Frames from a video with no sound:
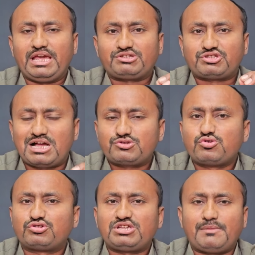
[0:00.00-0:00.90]
ये
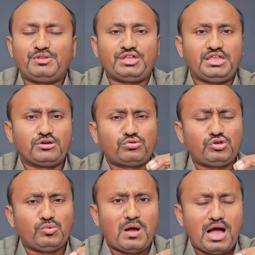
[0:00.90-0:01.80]
सांचोर से आप देखिए
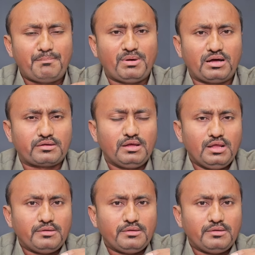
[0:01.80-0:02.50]
क्योंकि वहां पर